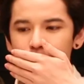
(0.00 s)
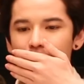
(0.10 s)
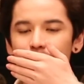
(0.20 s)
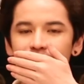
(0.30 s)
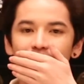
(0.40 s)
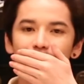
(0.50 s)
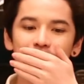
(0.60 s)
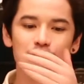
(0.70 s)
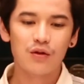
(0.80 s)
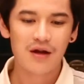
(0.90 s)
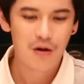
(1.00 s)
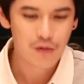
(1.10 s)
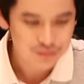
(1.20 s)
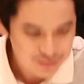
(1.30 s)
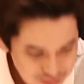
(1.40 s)
ผ่านมา3เมนูแล้ว
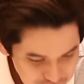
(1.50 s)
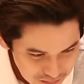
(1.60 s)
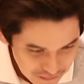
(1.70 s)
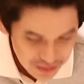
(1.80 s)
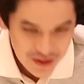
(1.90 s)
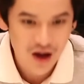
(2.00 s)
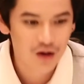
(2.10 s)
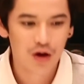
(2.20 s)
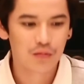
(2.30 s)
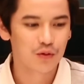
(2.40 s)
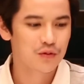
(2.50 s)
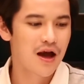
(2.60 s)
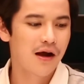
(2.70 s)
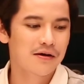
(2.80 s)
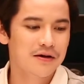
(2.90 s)
อร่อยหมดทุกอ
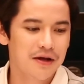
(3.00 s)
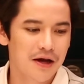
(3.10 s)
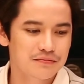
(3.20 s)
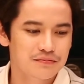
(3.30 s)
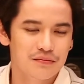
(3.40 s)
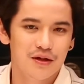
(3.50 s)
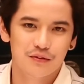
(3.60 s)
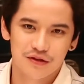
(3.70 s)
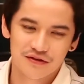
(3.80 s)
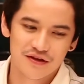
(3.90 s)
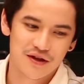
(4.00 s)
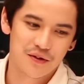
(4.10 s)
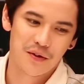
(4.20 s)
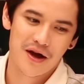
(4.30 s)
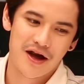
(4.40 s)
ย่างเลยนะครับเมนูที่4ดี
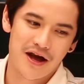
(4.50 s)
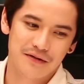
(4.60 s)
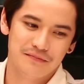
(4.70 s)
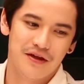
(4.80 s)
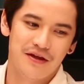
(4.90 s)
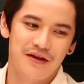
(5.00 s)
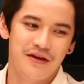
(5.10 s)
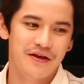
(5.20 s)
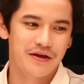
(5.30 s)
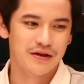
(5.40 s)
กว่านี่